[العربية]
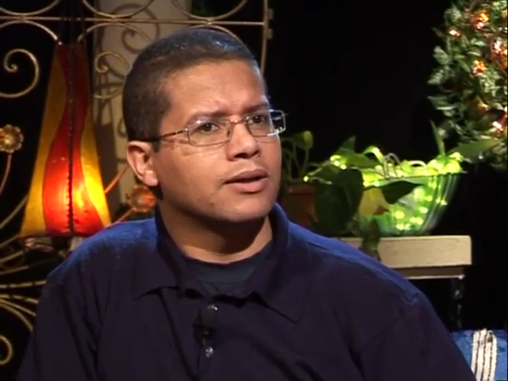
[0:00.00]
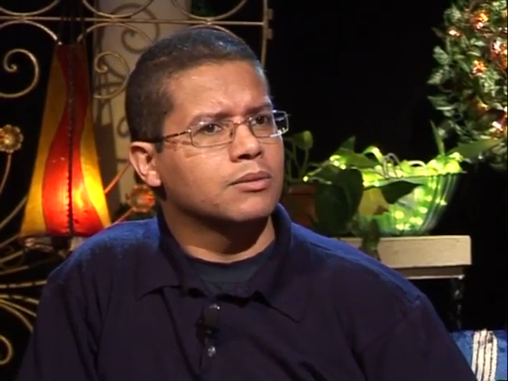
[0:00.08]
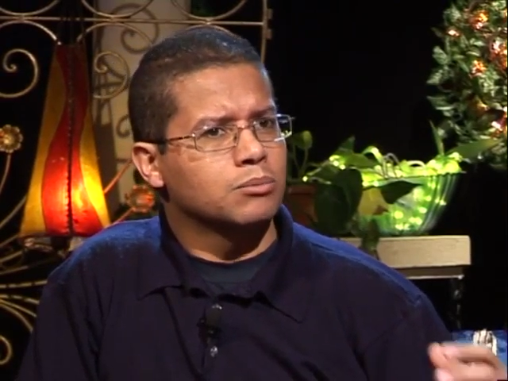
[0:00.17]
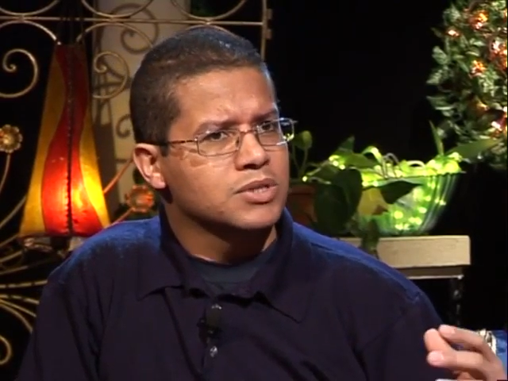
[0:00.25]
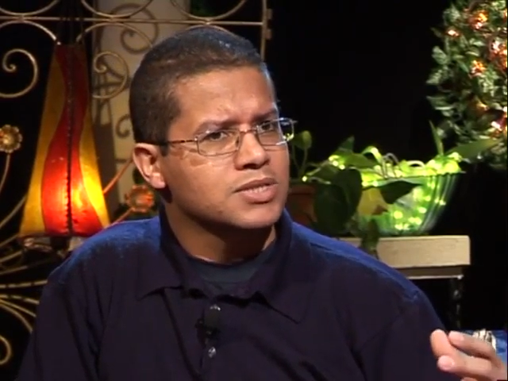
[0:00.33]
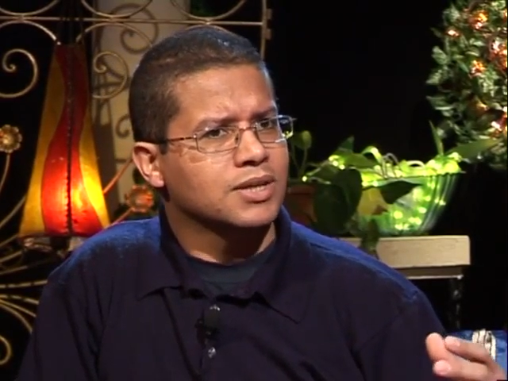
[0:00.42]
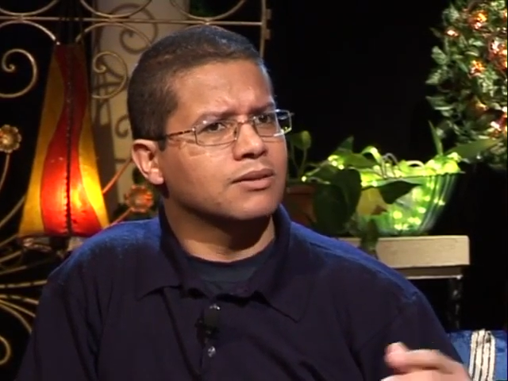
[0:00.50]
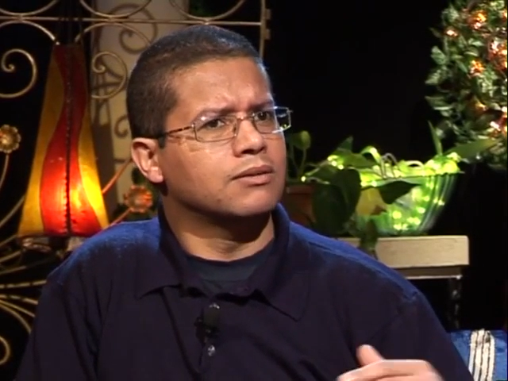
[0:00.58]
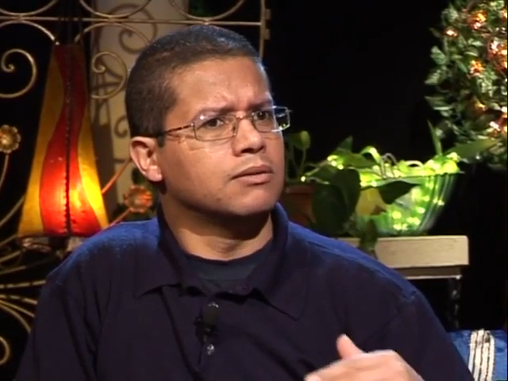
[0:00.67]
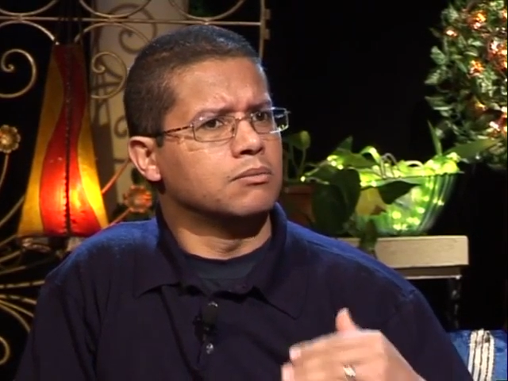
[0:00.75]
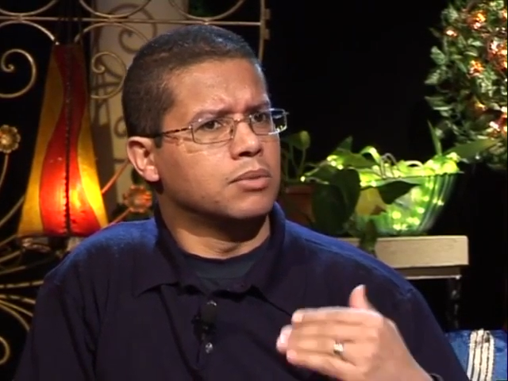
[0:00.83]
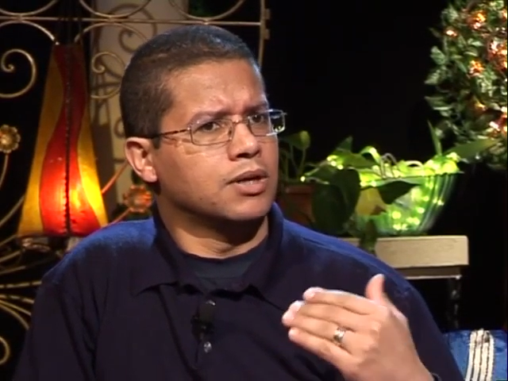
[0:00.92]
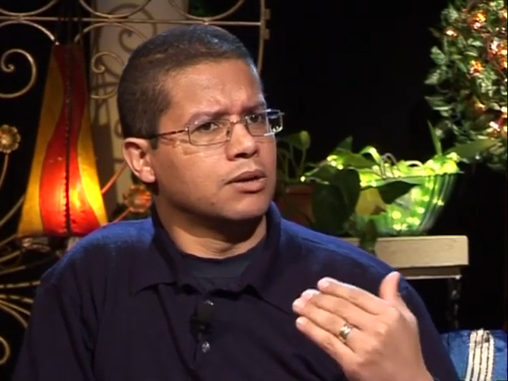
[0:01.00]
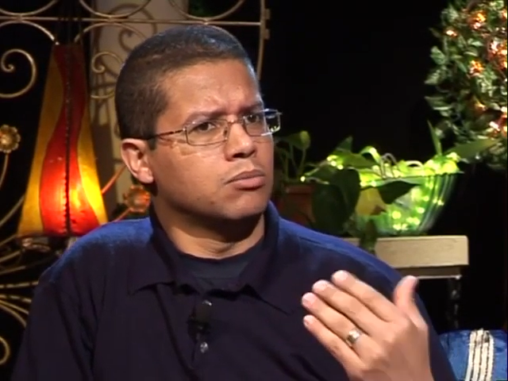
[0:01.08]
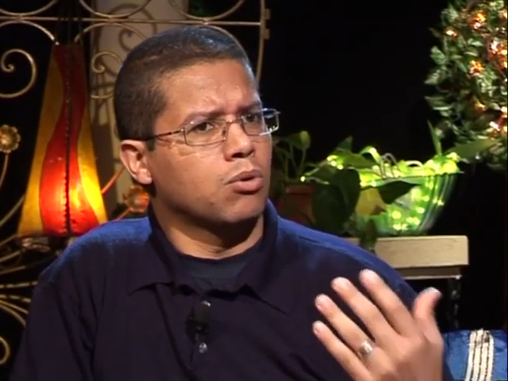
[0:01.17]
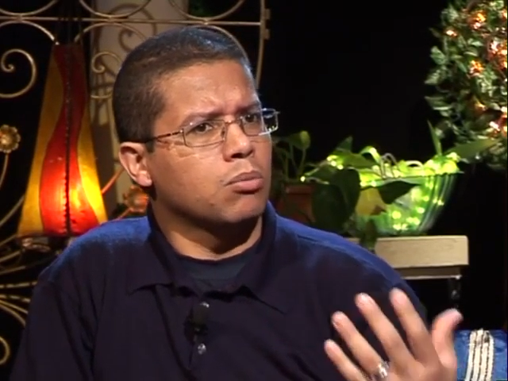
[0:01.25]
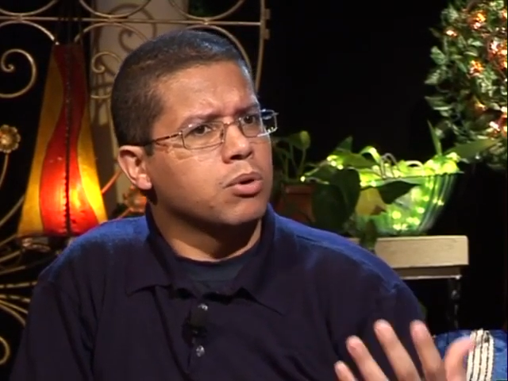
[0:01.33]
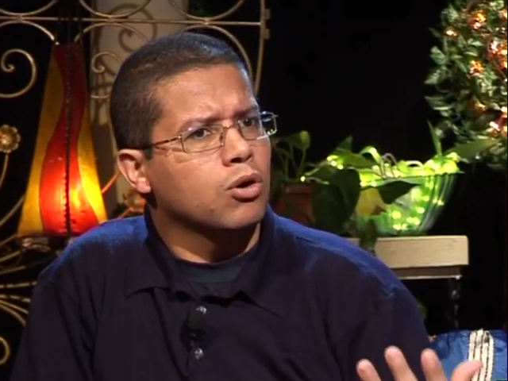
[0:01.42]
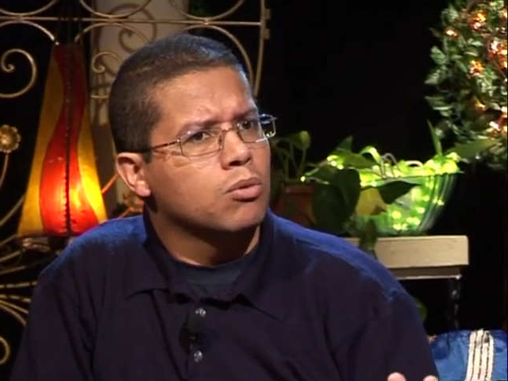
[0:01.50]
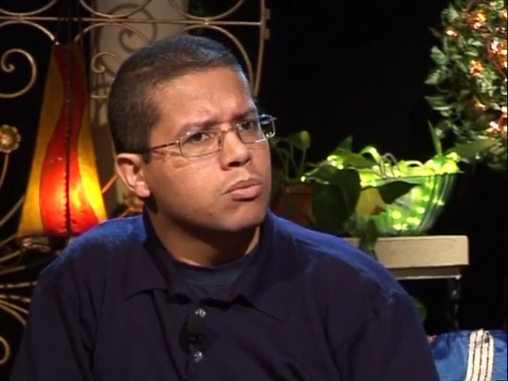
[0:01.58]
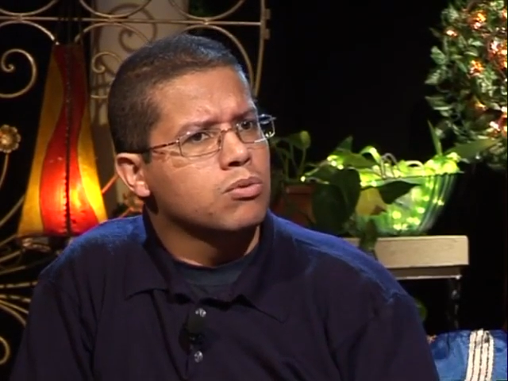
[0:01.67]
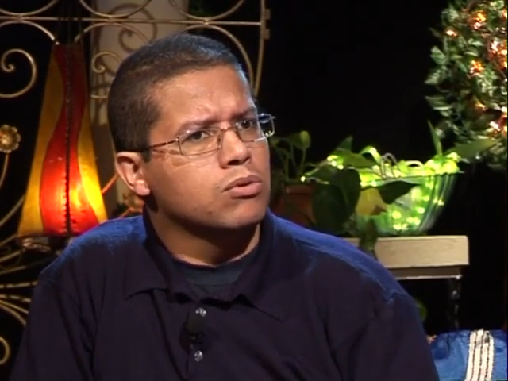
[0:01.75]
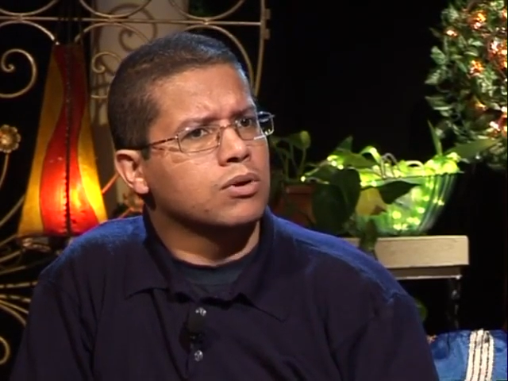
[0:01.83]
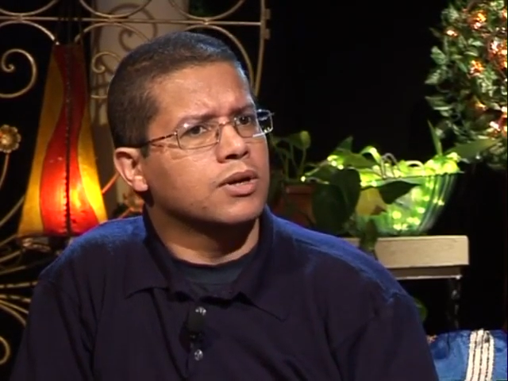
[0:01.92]
بالصد
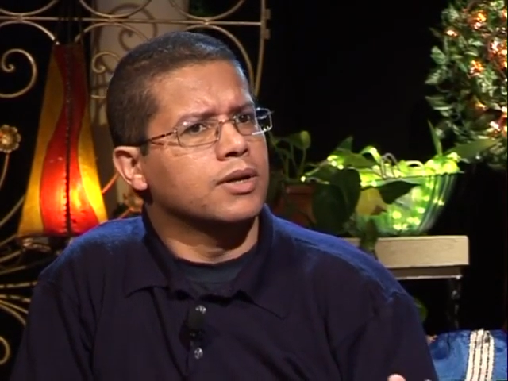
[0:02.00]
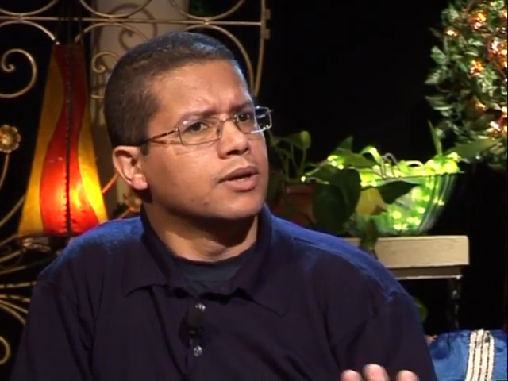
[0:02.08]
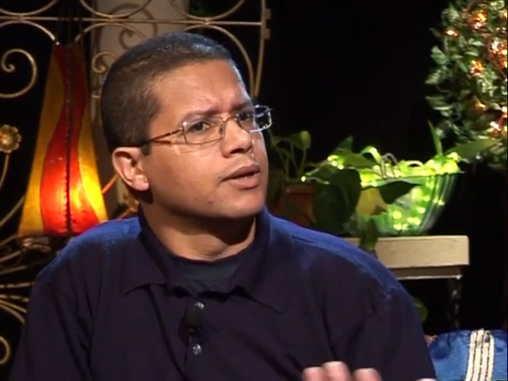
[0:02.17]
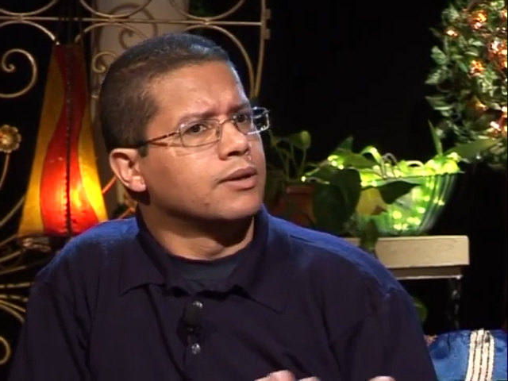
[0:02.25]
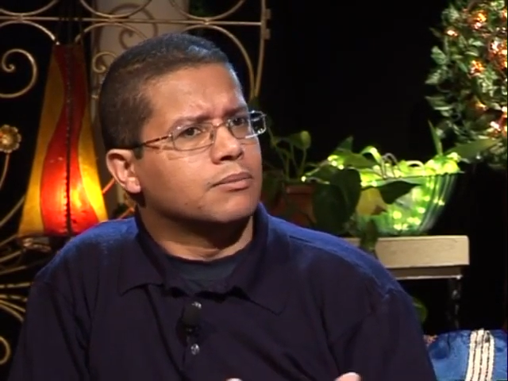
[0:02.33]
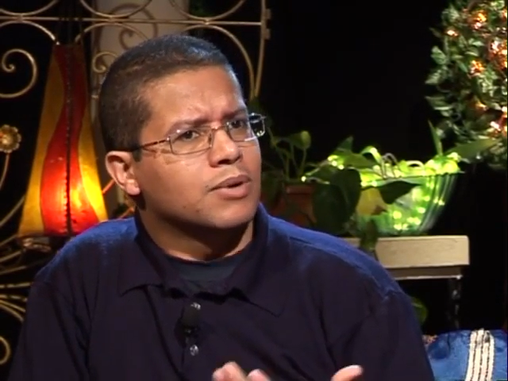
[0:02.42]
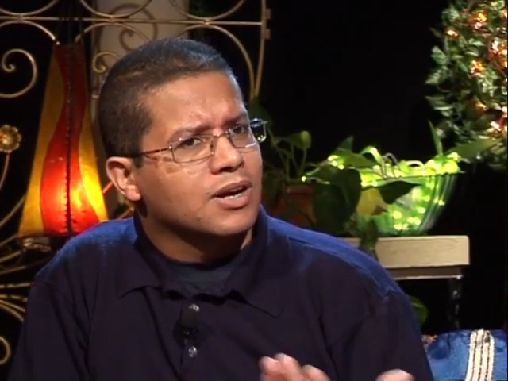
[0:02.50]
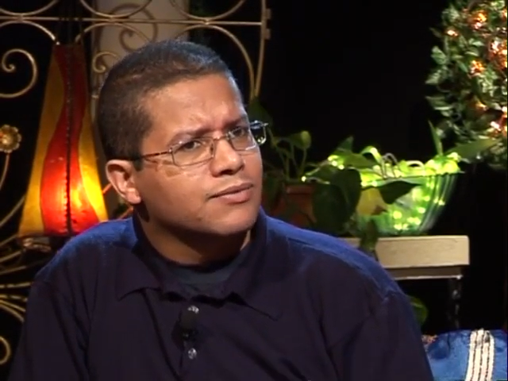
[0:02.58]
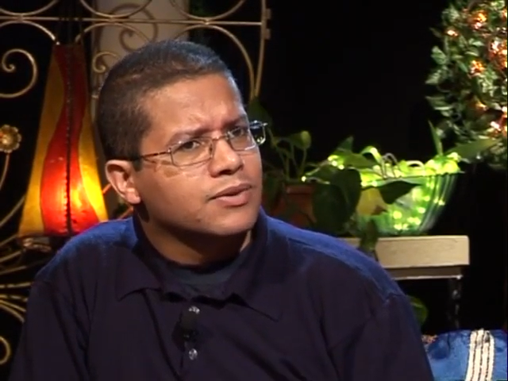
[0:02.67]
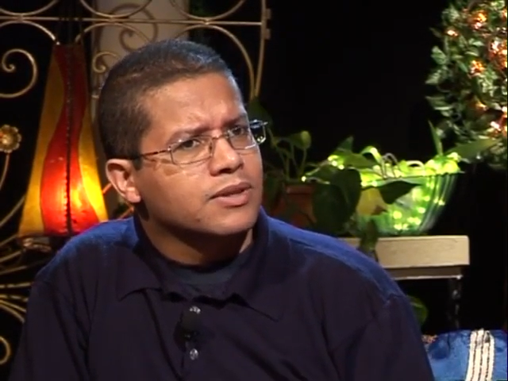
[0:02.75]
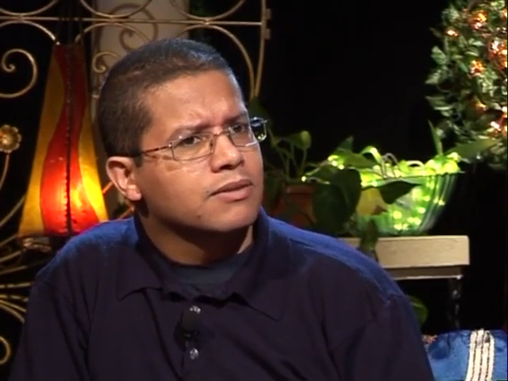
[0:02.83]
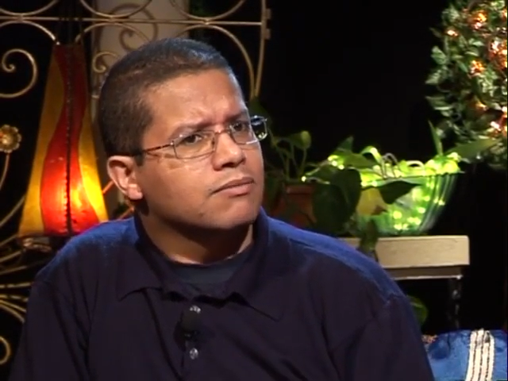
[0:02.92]
بالقبول بالرفض